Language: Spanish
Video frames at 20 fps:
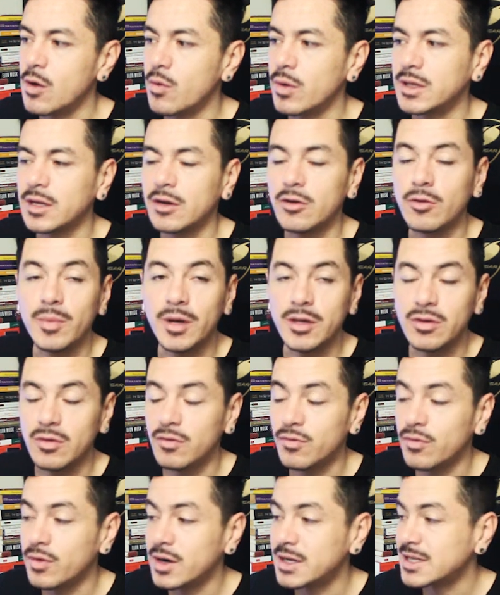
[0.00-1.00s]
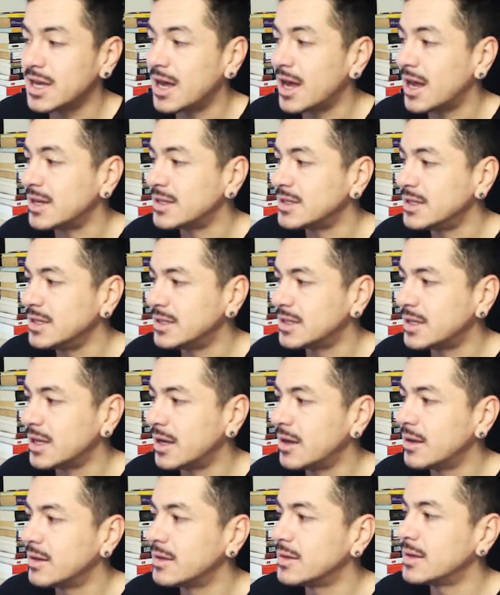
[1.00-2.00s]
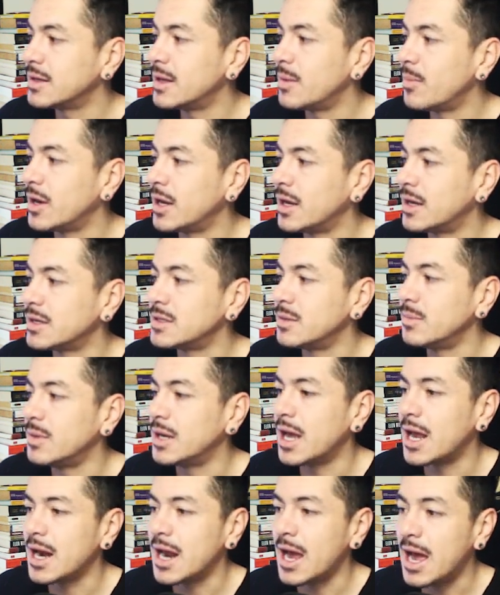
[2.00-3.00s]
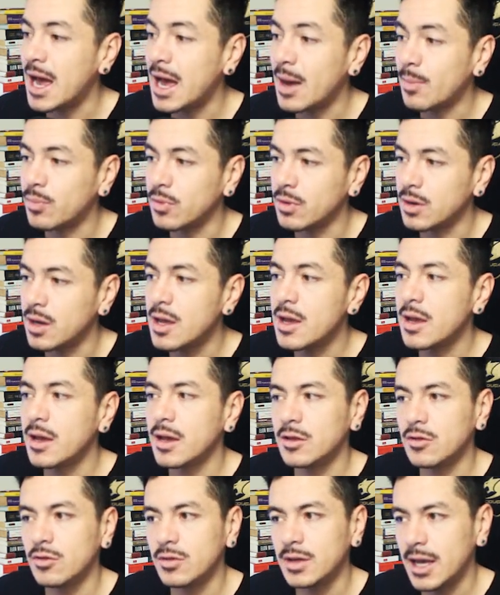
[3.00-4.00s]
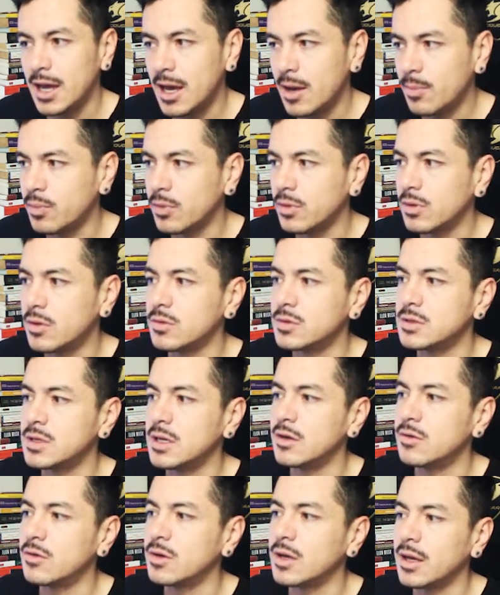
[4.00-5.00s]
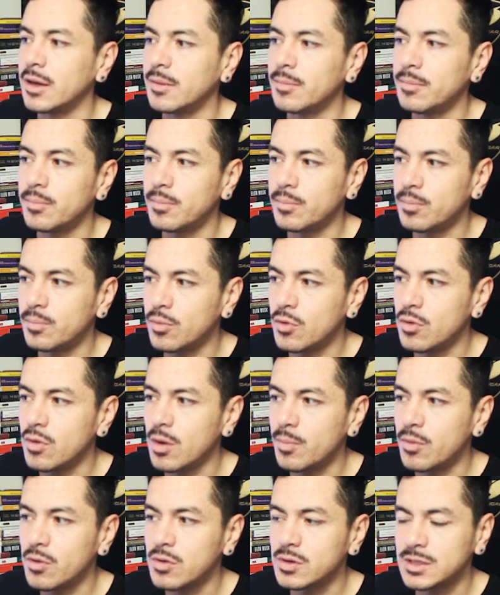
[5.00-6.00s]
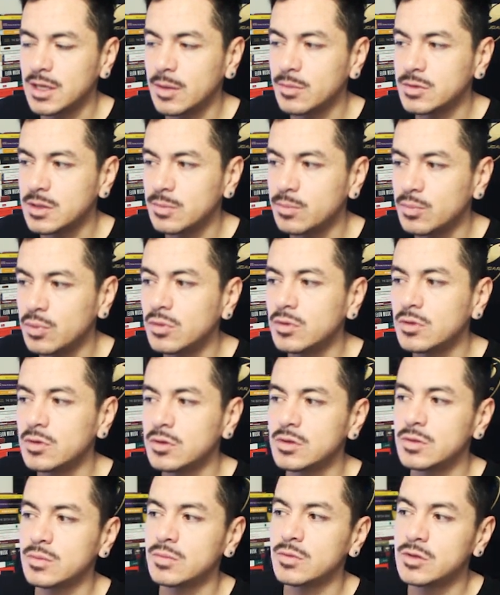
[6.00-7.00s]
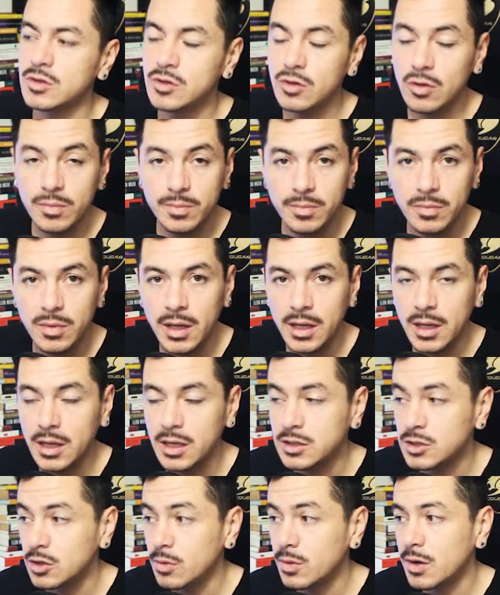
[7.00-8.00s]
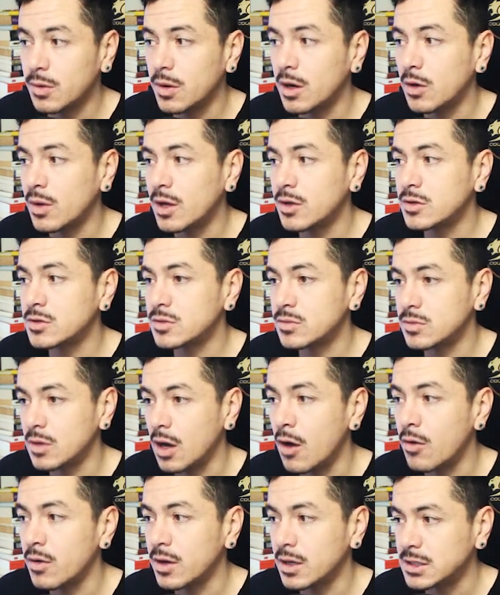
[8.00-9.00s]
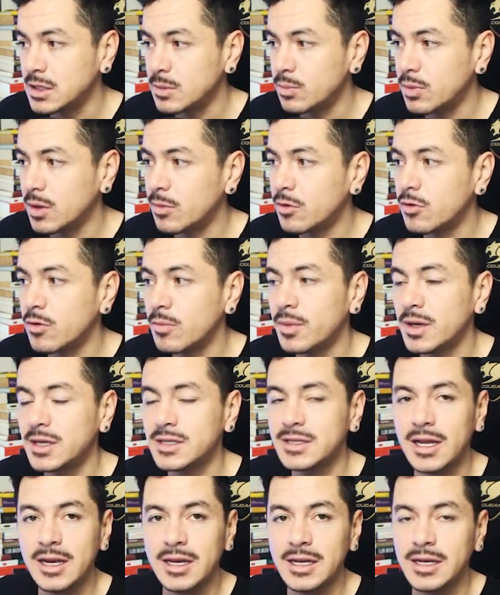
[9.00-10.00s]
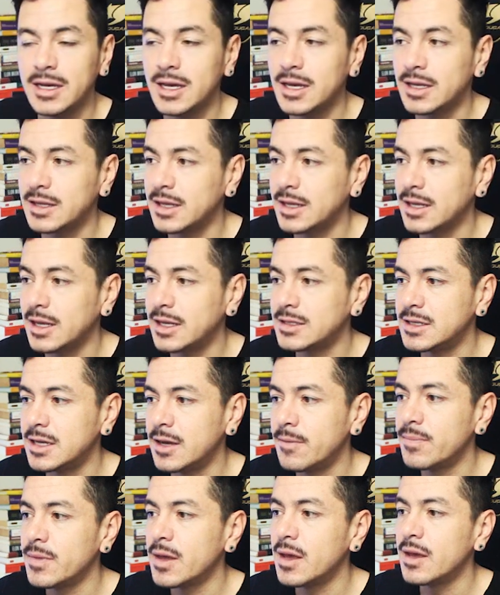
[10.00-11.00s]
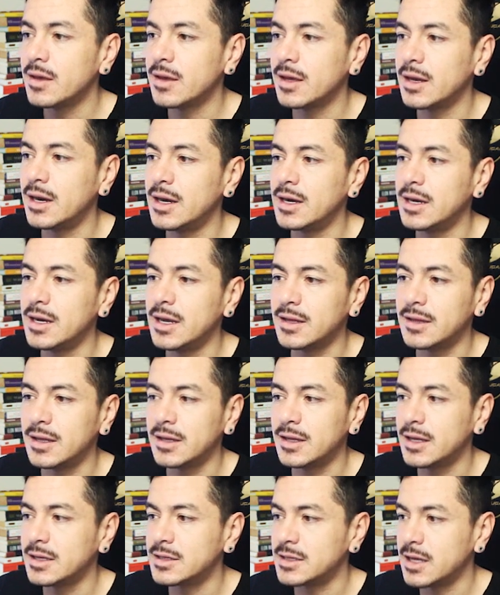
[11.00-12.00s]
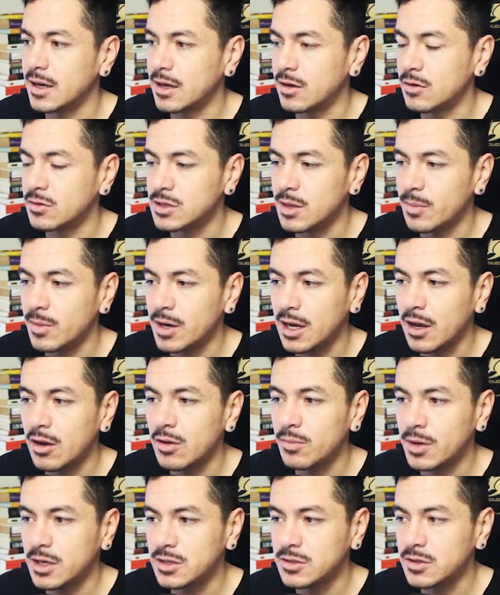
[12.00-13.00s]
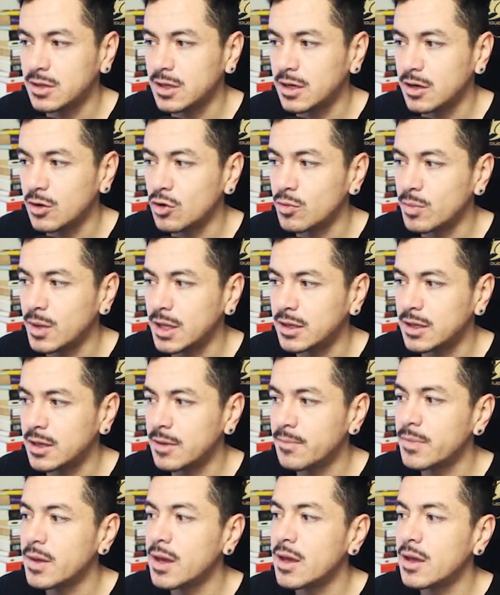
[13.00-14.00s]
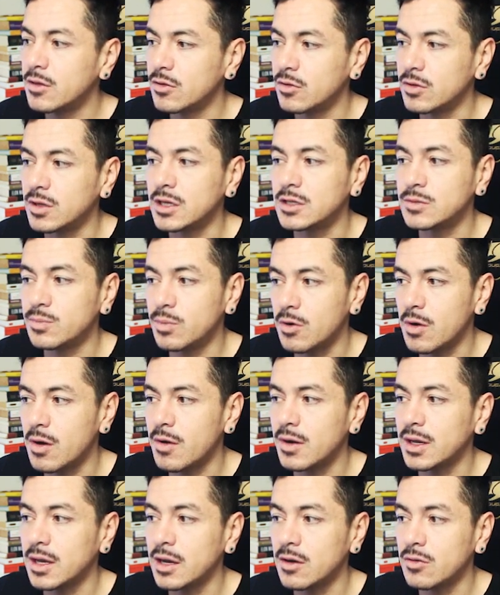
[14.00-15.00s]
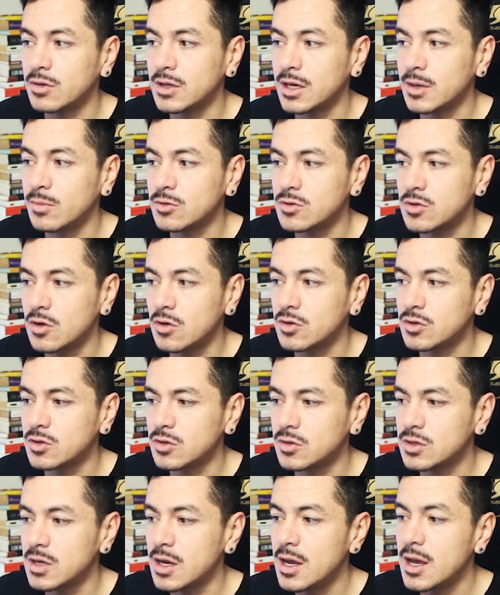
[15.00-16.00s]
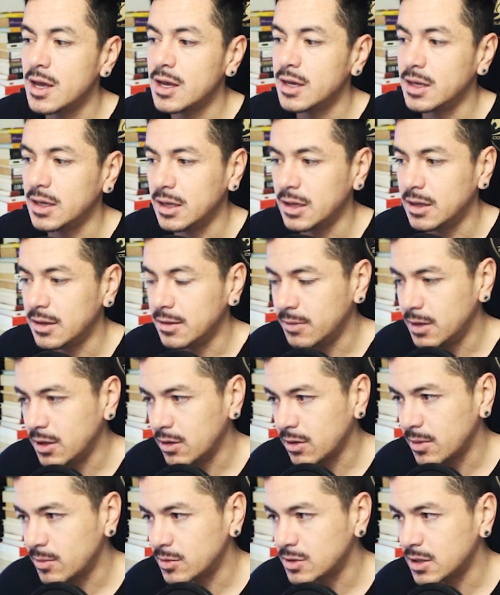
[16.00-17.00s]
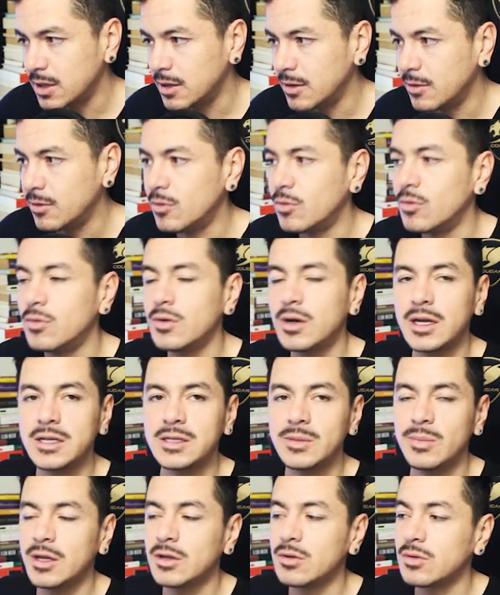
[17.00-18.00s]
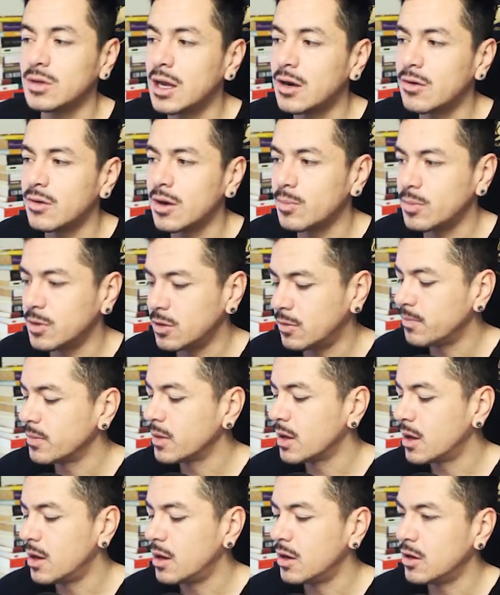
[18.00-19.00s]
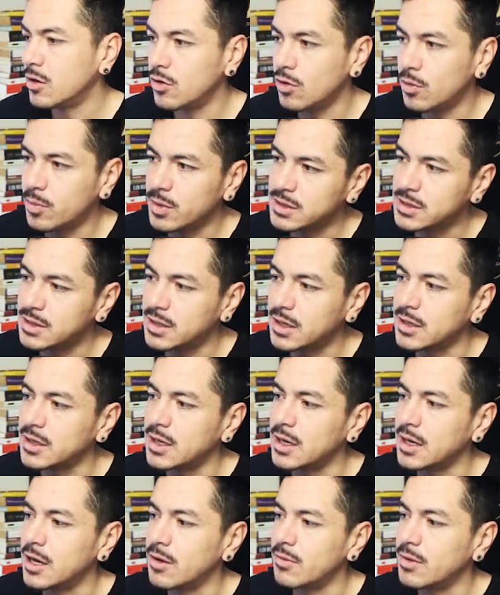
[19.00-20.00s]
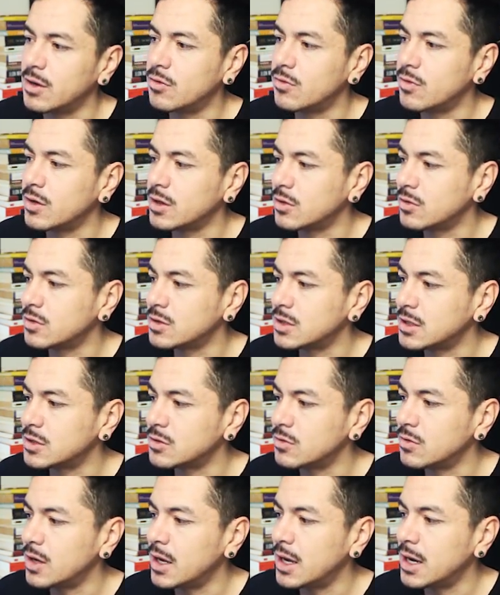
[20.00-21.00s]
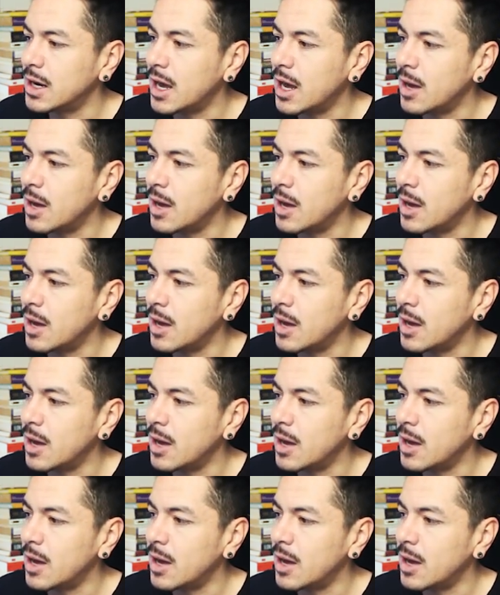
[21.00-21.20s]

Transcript: encuentra con mayor fuerza alcista de manera similar a Apple, en donde Apple considero que poco a poco estamos en puntos eh, sobrevaluados, aunque sí podemos romper esta línea de tendencia, que es la línea de tendencia que nos ha marcado el precio anteriormente, donde es probable que encontremos osos y debido a que hemos tenido un crecimiento tan rápido, no me extrañaría ver un retroceso en